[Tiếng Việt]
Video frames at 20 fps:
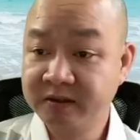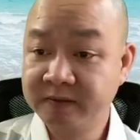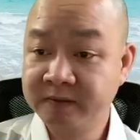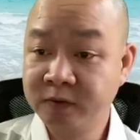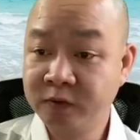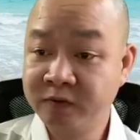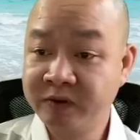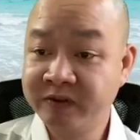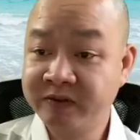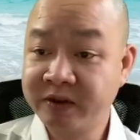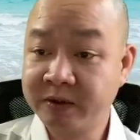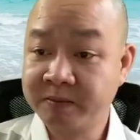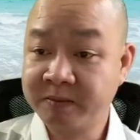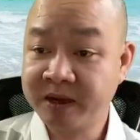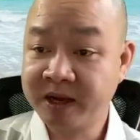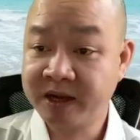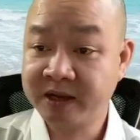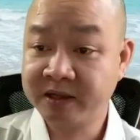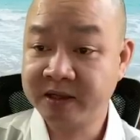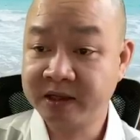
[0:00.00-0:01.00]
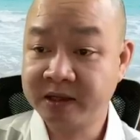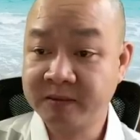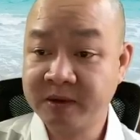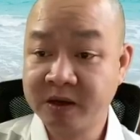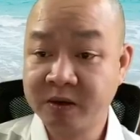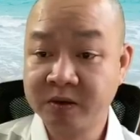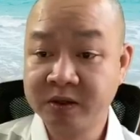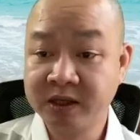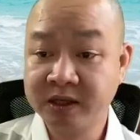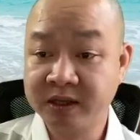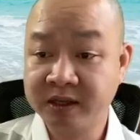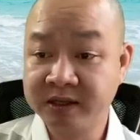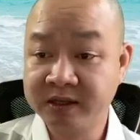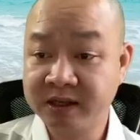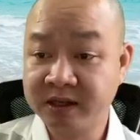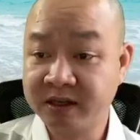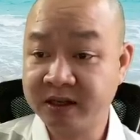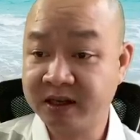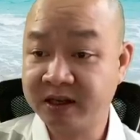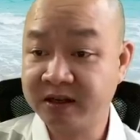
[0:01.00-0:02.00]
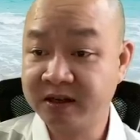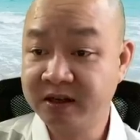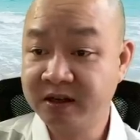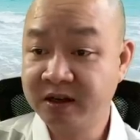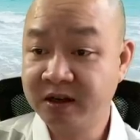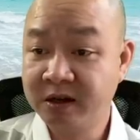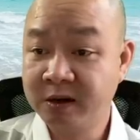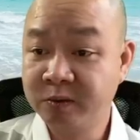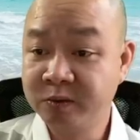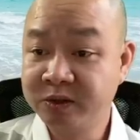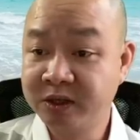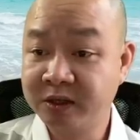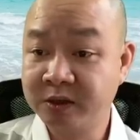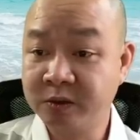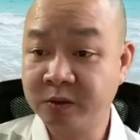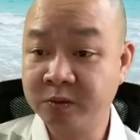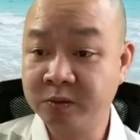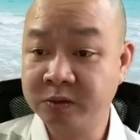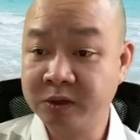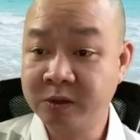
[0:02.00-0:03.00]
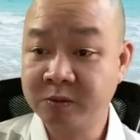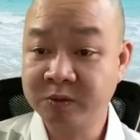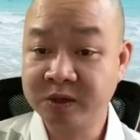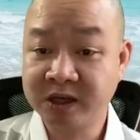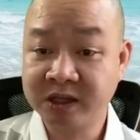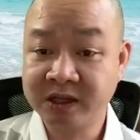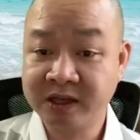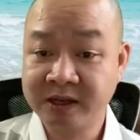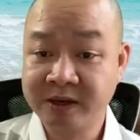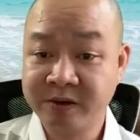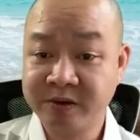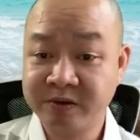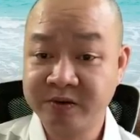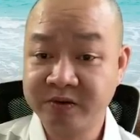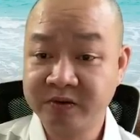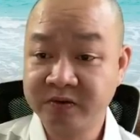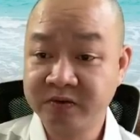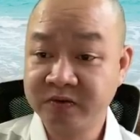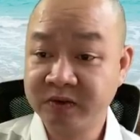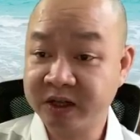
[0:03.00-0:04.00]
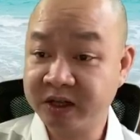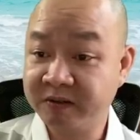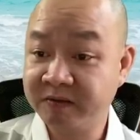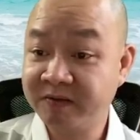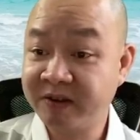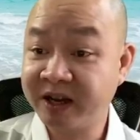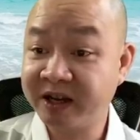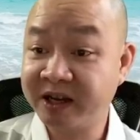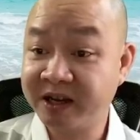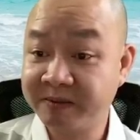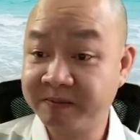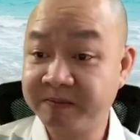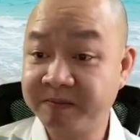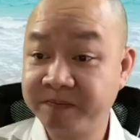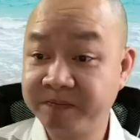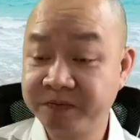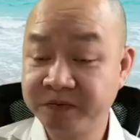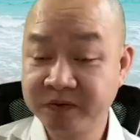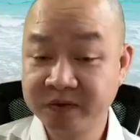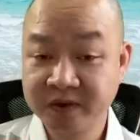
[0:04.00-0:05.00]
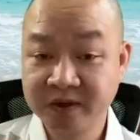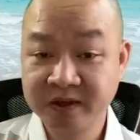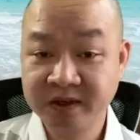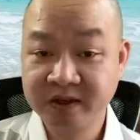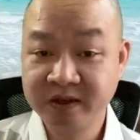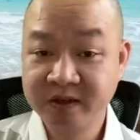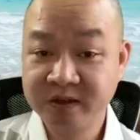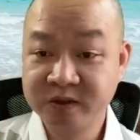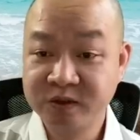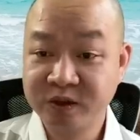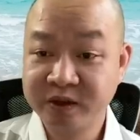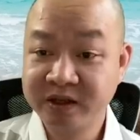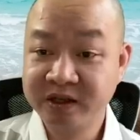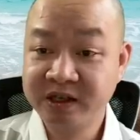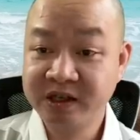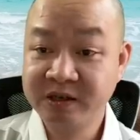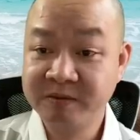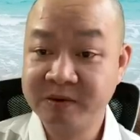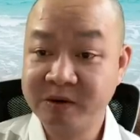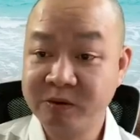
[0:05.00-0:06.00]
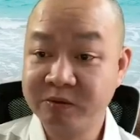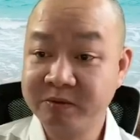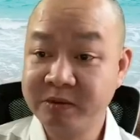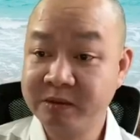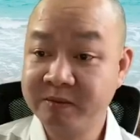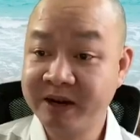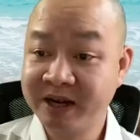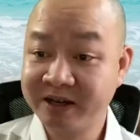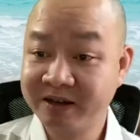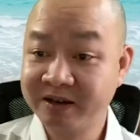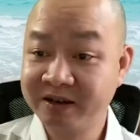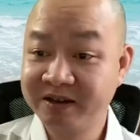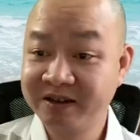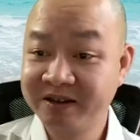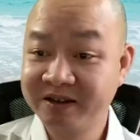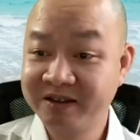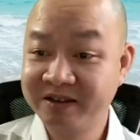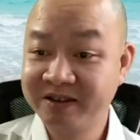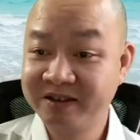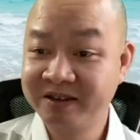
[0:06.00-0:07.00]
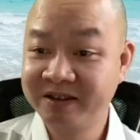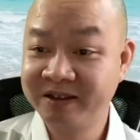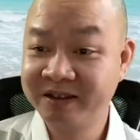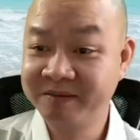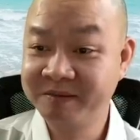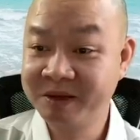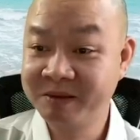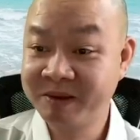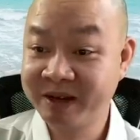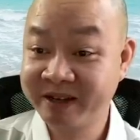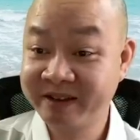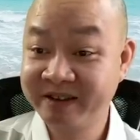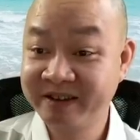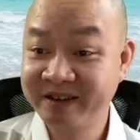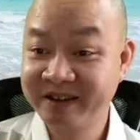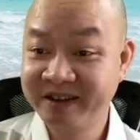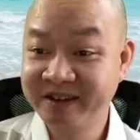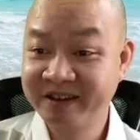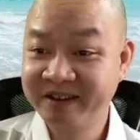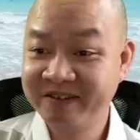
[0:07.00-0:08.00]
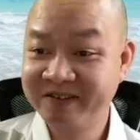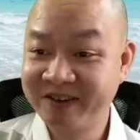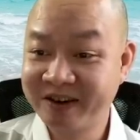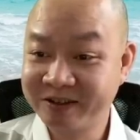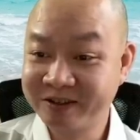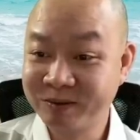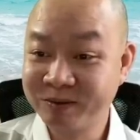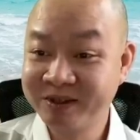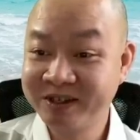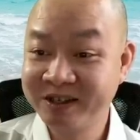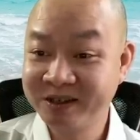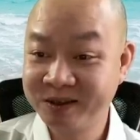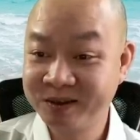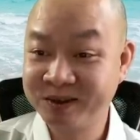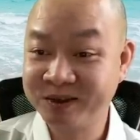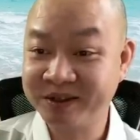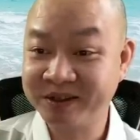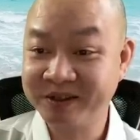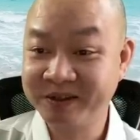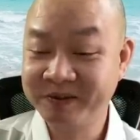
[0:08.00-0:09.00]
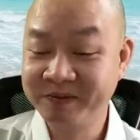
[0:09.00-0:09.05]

Bộ Việt Phạc Ma thì các bác có thể thấy rằng là ông Trần Hùng, ông đã theo phải đến vài năm, cho đến khi mà ông bị bắt bị bắt vào trong kia rồi